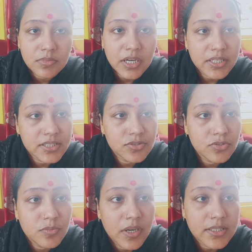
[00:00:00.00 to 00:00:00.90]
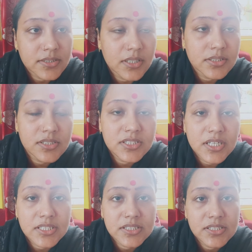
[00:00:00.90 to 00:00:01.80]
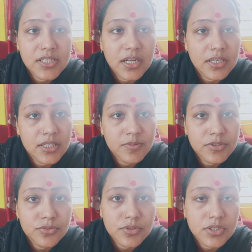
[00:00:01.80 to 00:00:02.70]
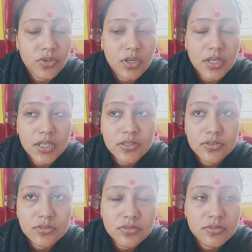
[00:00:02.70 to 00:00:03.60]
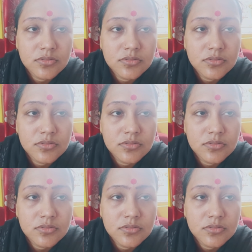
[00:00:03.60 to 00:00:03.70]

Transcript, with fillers: ভাগ্যেশ কোনো মাছ টাছ নিয়ে আসেনি আনলে আমার ধুতে জল লাগতো